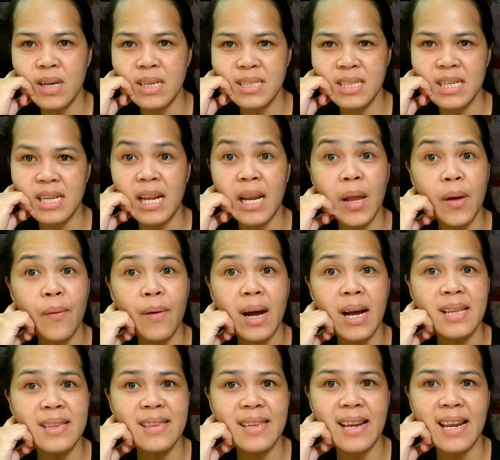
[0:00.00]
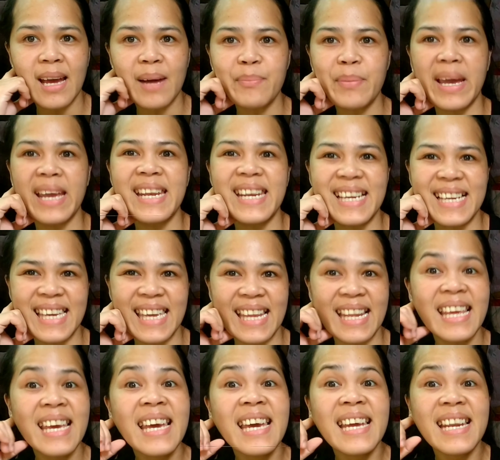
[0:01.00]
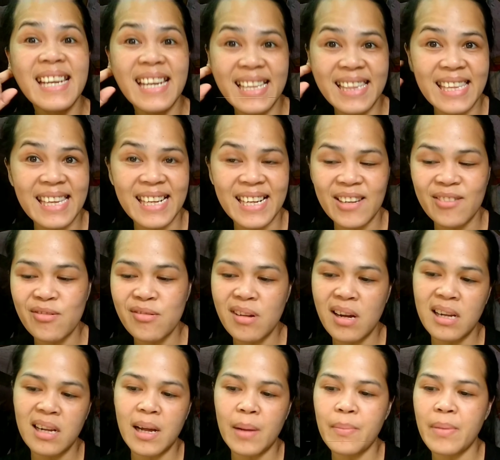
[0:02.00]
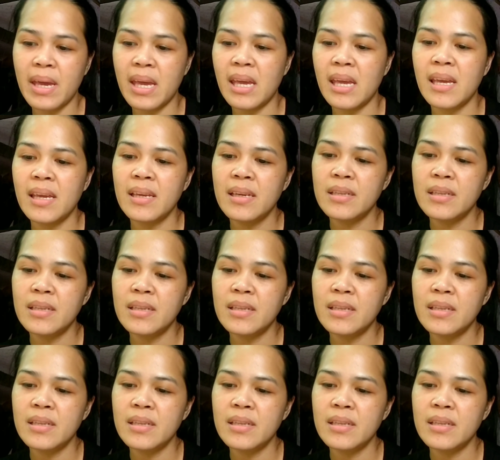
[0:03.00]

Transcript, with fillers: kasi dalawa ang tinapay na natira ko kagabi.